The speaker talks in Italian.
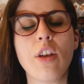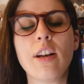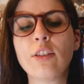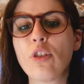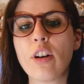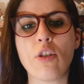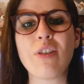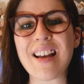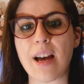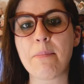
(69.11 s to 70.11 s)
gli elettroni
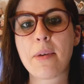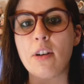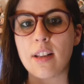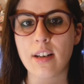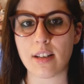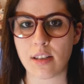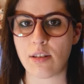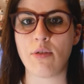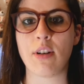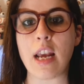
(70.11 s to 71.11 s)
non cambiano la
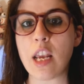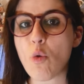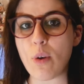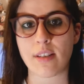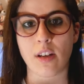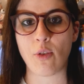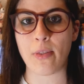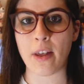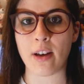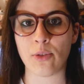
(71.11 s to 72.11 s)
direzione in cui stanno
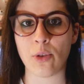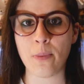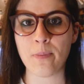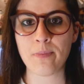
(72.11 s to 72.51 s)
andando